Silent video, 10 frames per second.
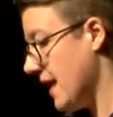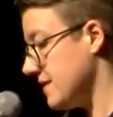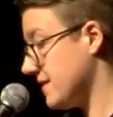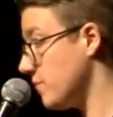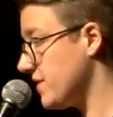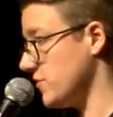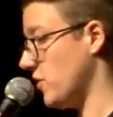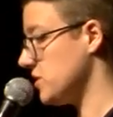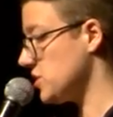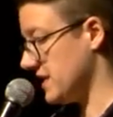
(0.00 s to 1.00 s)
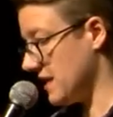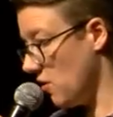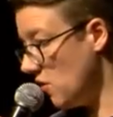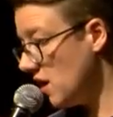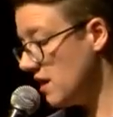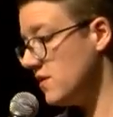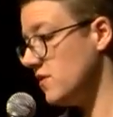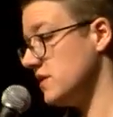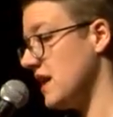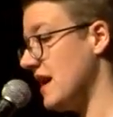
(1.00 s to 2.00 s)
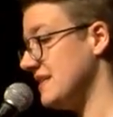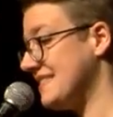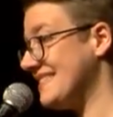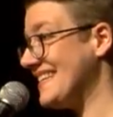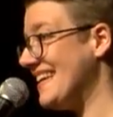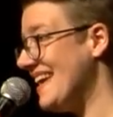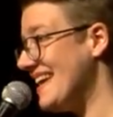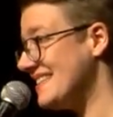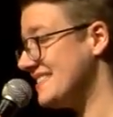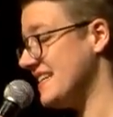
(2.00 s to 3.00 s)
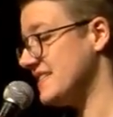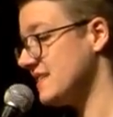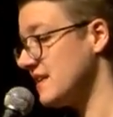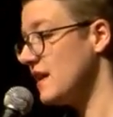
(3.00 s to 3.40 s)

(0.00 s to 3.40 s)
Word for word: Das gibt es in Deutschland auch und da heißt es GEZ,